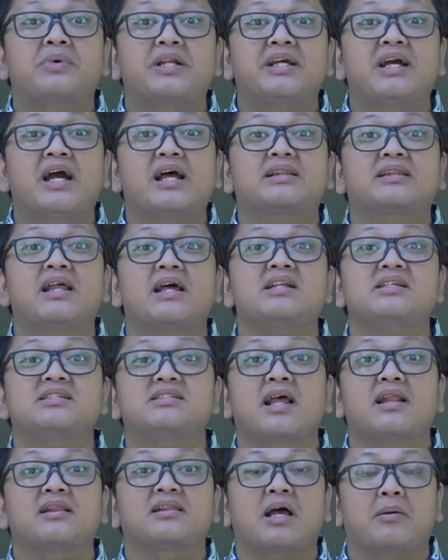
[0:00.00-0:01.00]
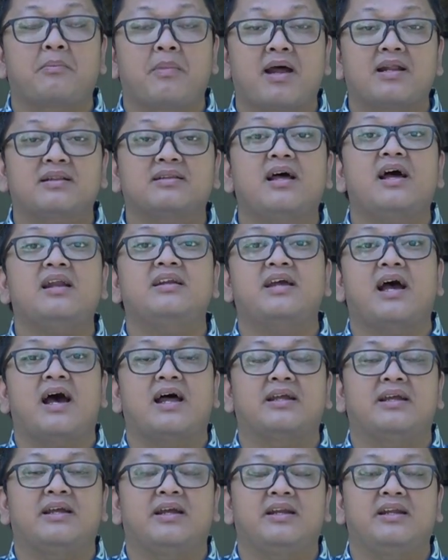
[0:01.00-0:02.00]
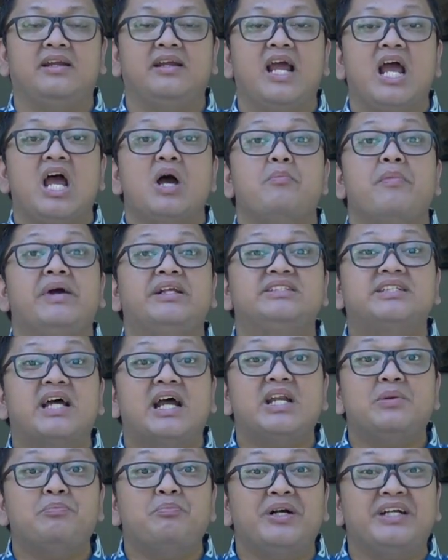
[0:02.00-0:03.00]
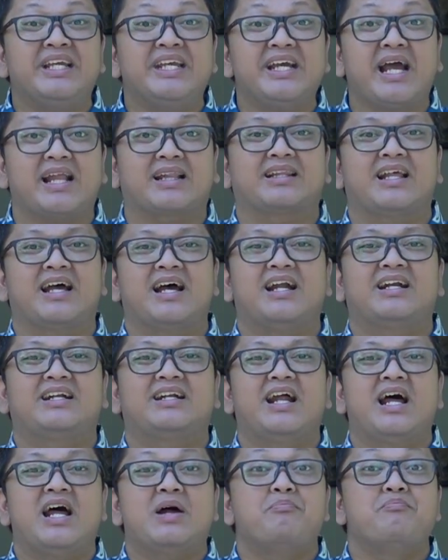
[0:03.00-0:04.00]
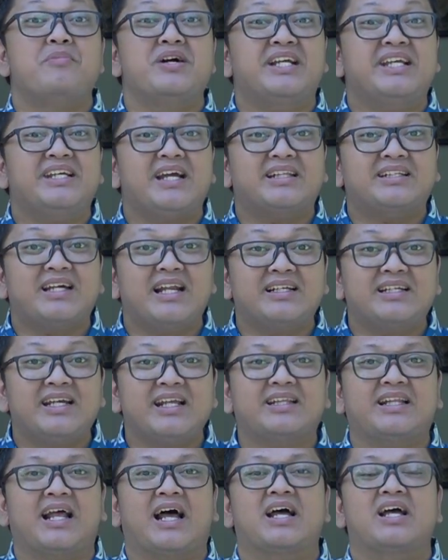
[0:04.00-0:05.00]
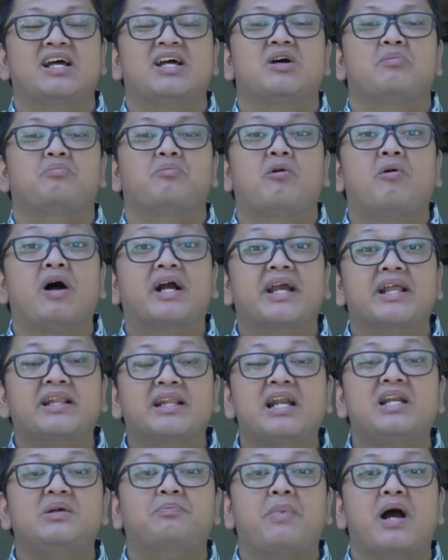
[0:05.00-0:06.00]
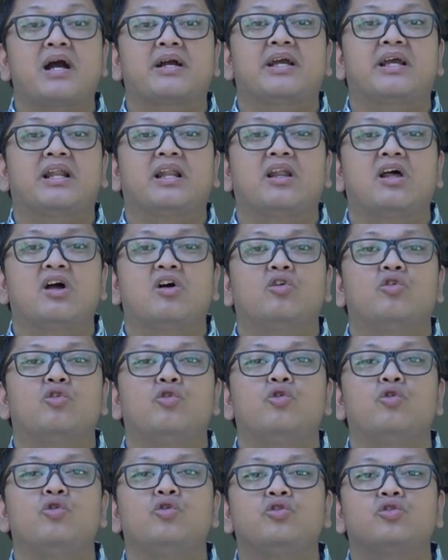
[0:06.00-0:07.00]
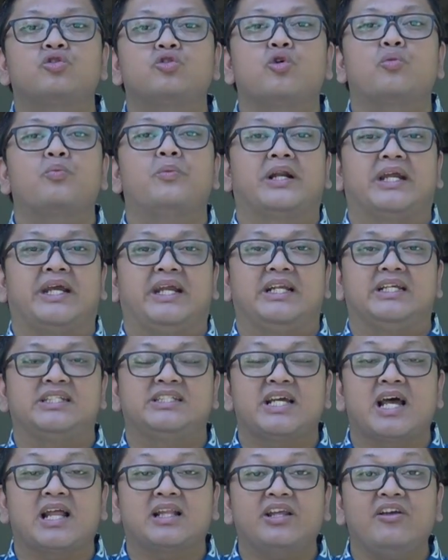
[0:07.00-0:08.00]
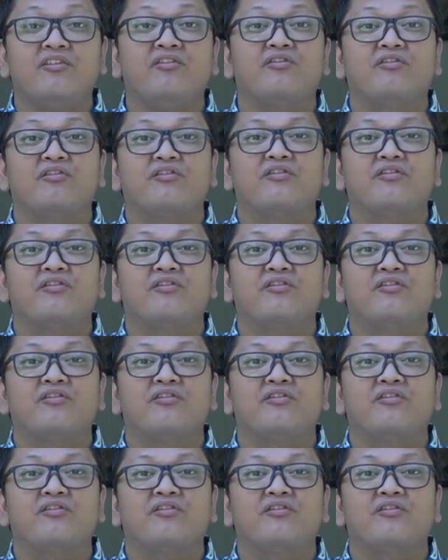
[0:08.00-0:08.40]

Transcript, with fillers: peringatan Santa Marta di hari ini menjadi pengingat, mengingatkan kita bahwa kita dipanggil untuk berinisiatif,